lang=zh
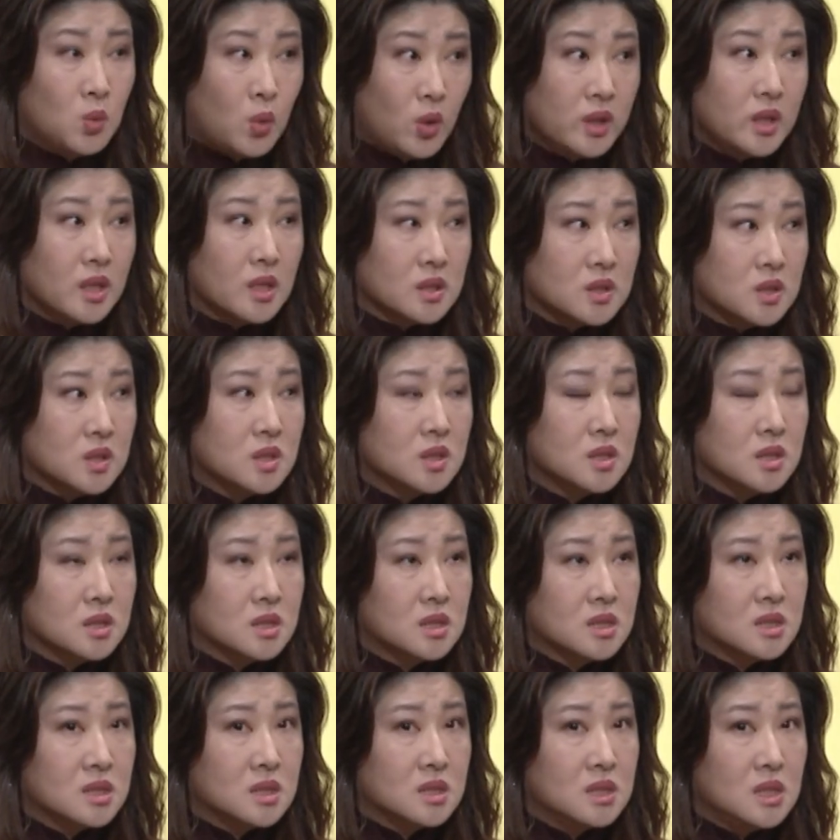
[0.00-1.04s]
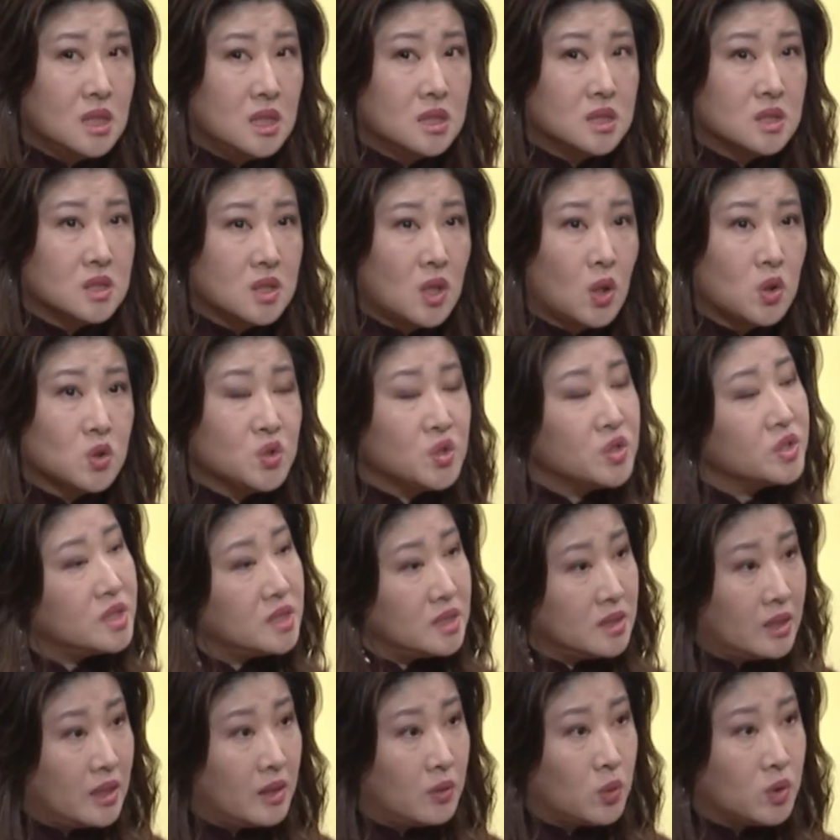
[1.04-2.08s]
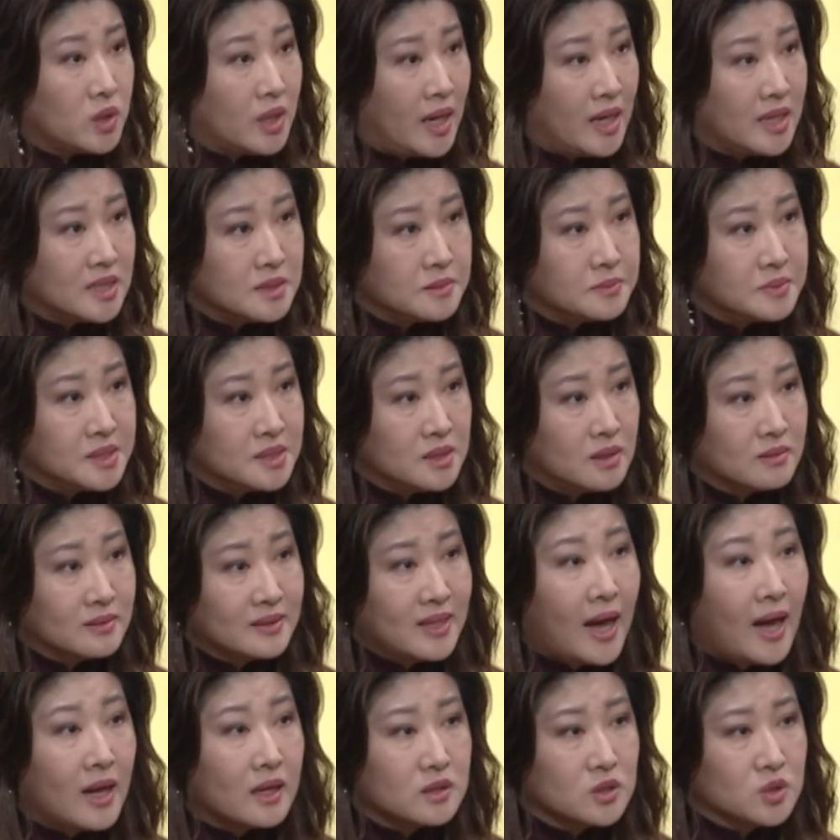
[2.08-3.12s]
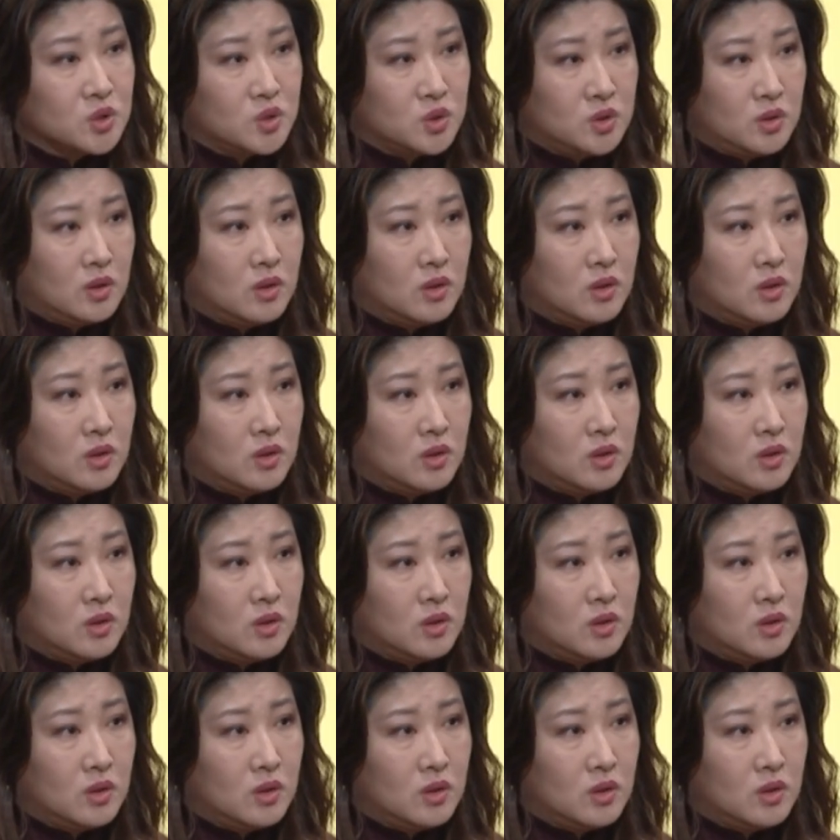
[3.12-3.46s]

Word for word: 我也是一直到这几年，我的孩子比较大的时